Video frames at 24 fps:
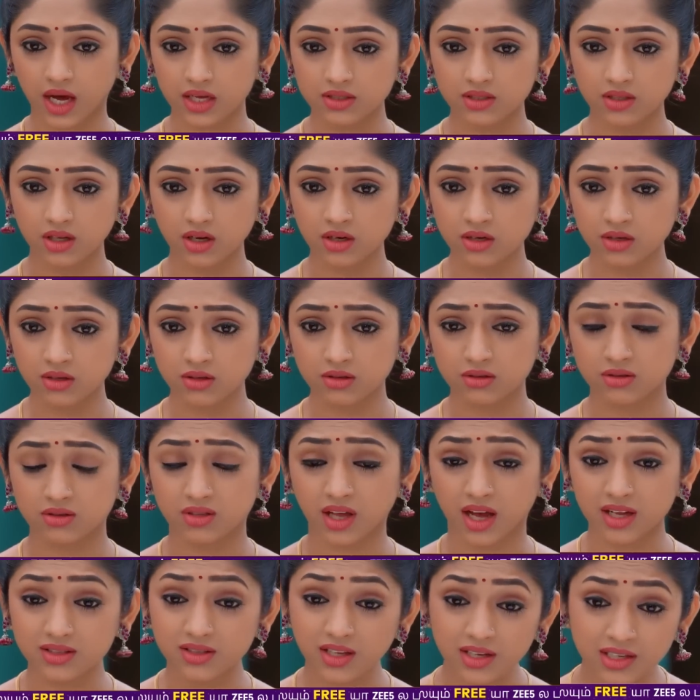தாத்தா
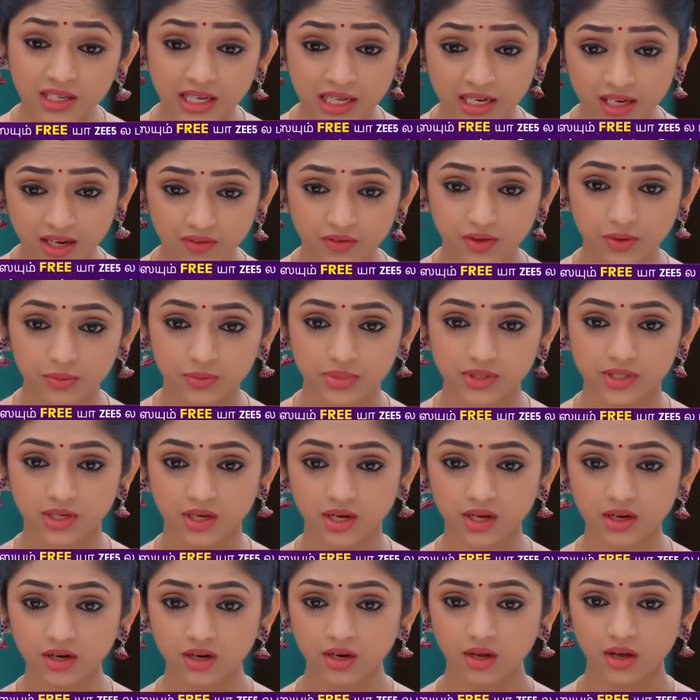தாத்தாக்கு என்ன
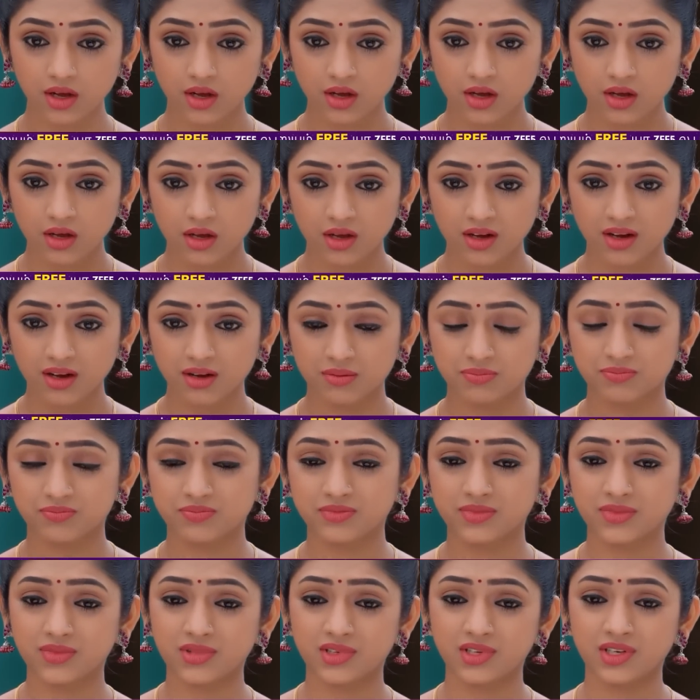வேம்பு சார்
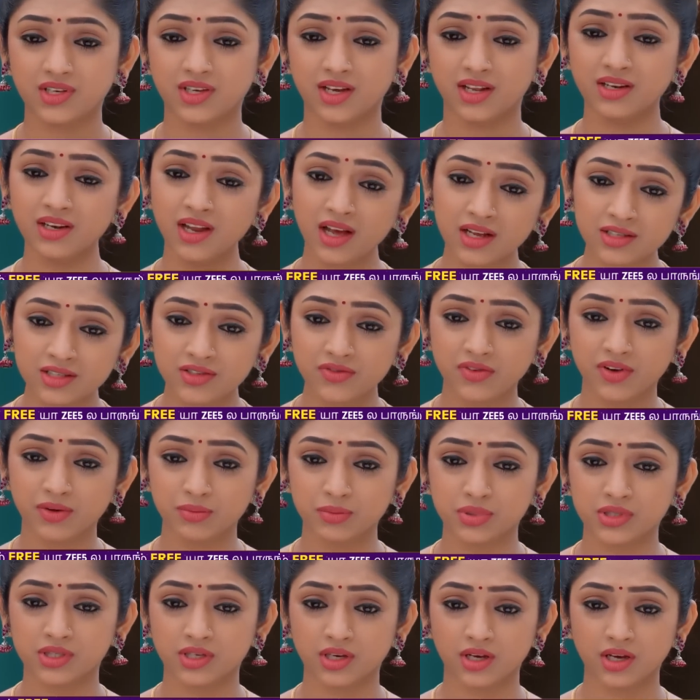என்ன
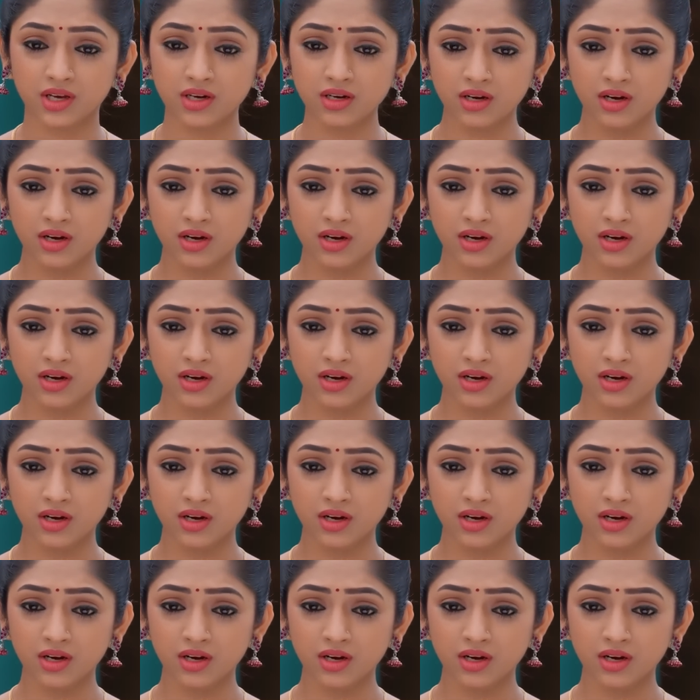ஆச்சு வேம்பு